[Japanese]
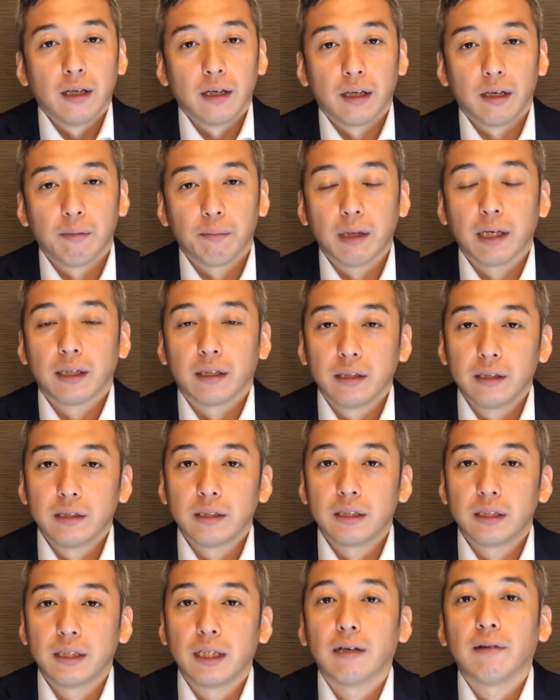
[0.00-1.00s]
えまあ、
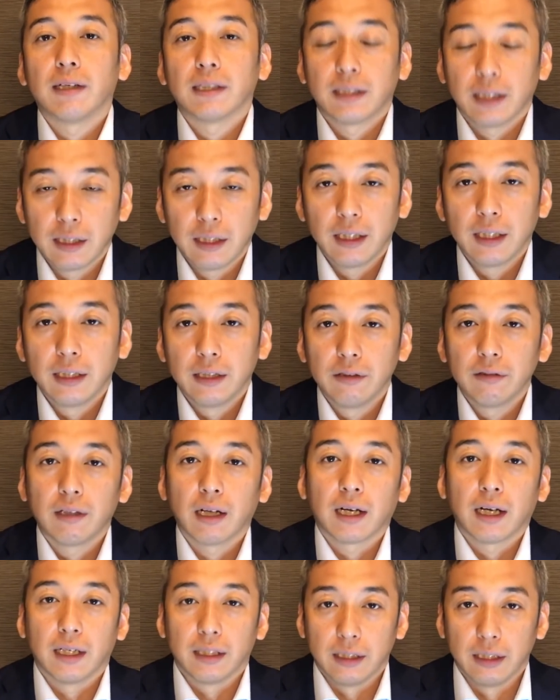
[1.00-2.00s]
幸せに
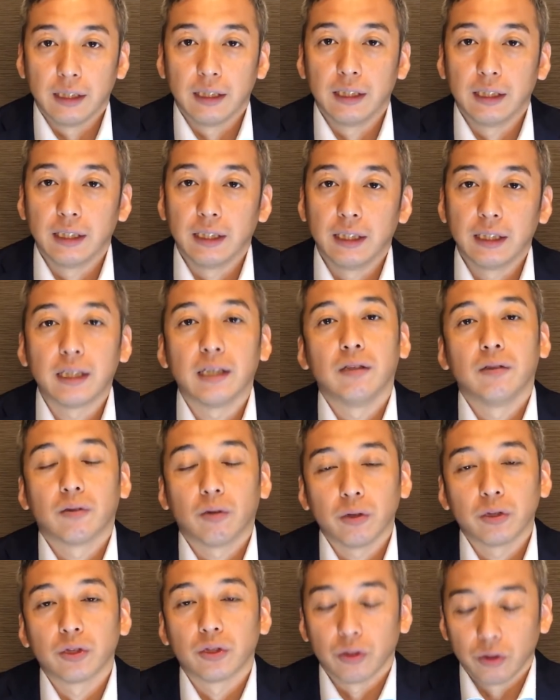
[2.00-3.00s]
豊かに生きる
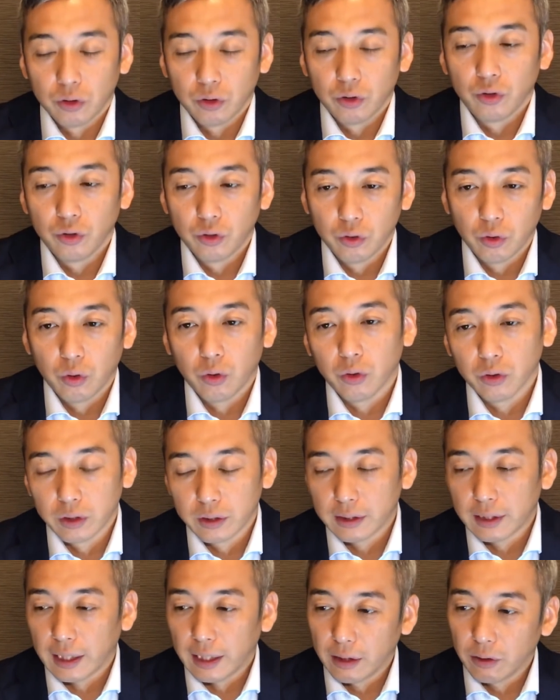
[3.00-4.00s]
コツをお
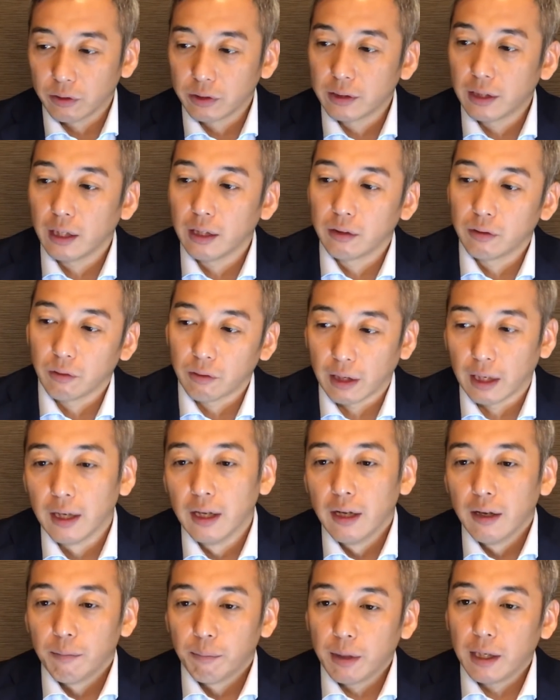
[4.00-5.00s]
伝えをしたりとか、
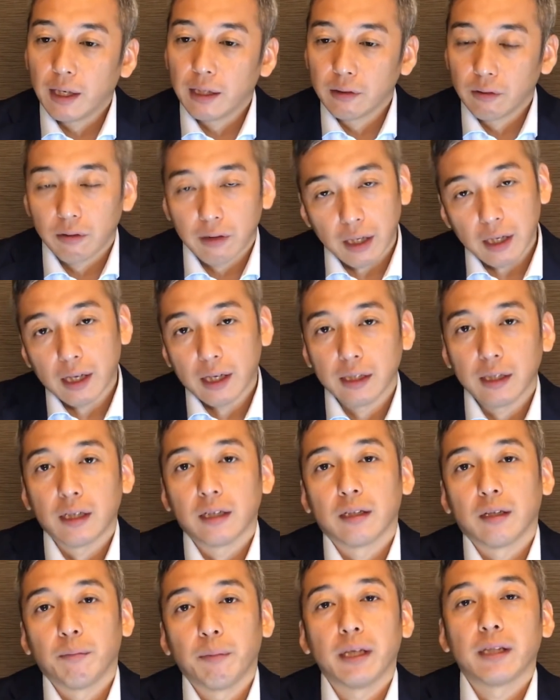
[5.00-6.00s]
まあ、波動から
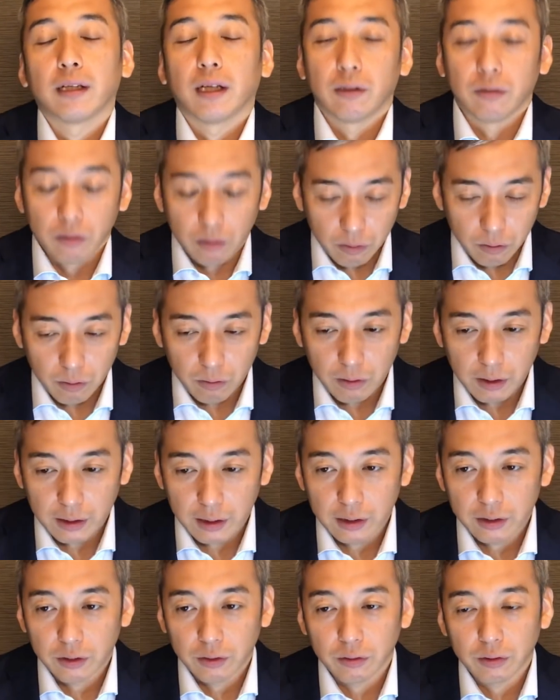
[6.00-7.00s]
離れてメンタルのお
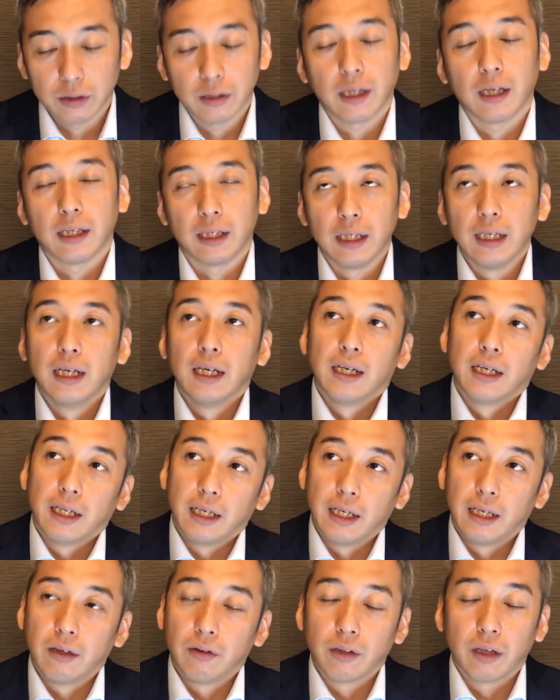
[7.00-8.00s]
話をしたり、
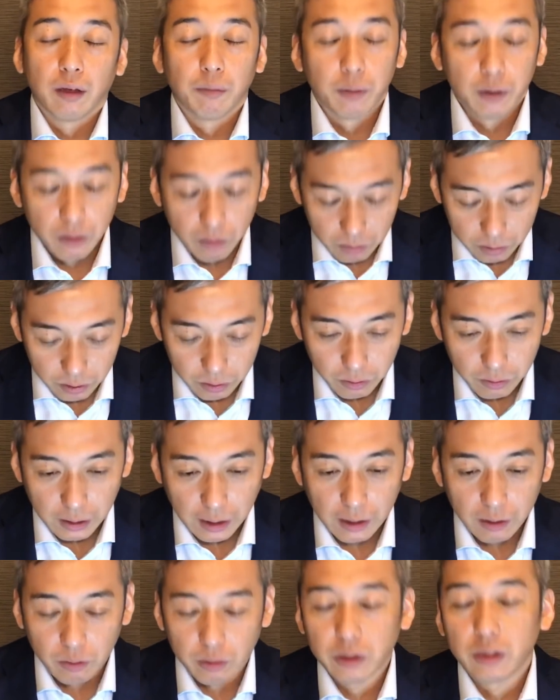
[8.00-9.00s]
えお悩みの相
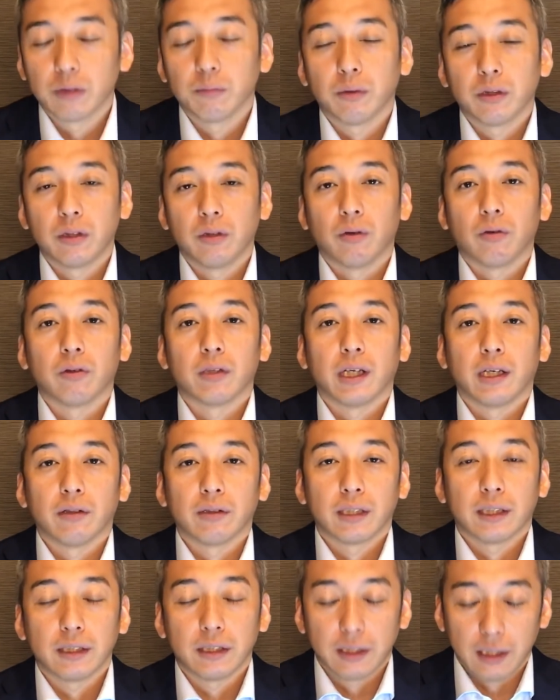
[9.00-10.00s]
談ご質問にお答え
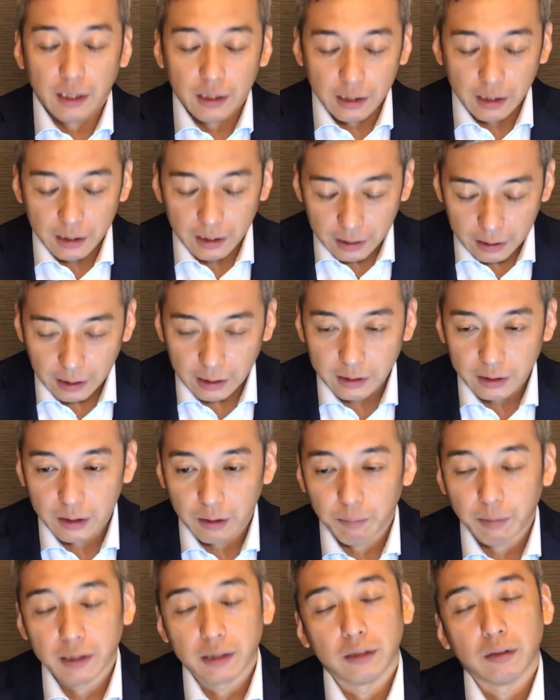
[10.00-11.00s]
をさせていただいたりし
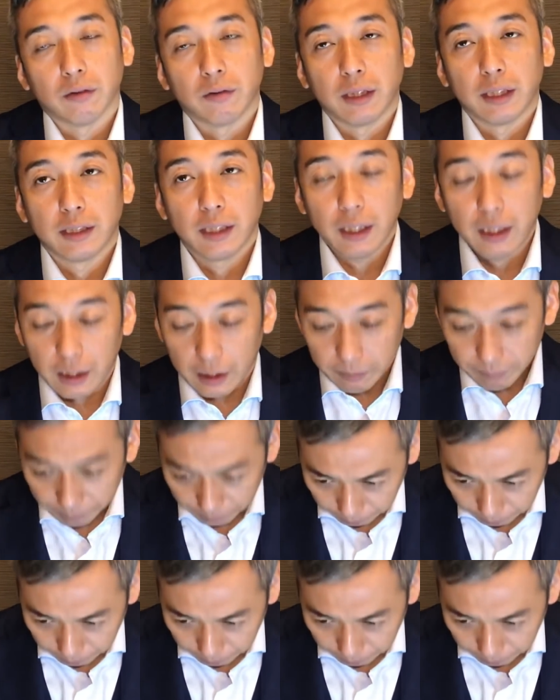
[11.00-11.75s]
てますので是非